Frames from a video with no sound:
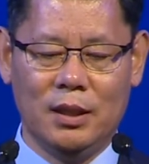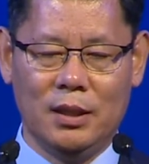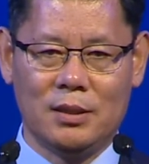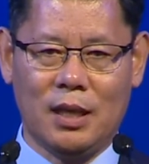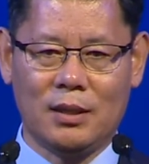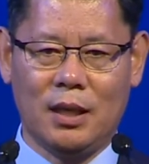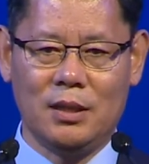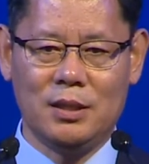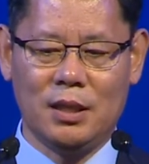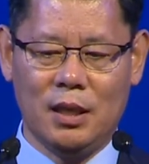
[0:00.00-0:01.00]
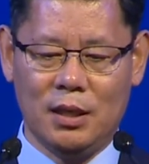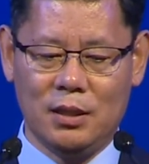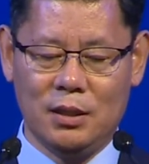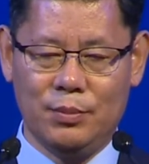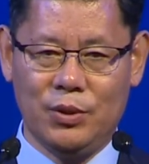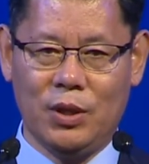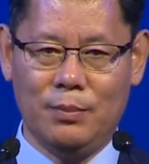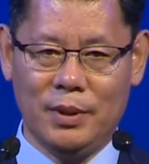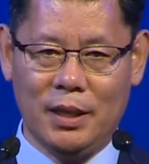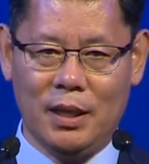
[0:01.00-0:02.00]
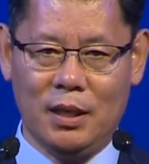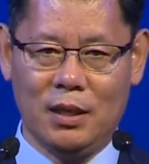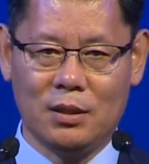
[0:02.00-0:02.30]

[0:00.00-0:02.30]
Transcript: 상당한 시간이 필요합니다.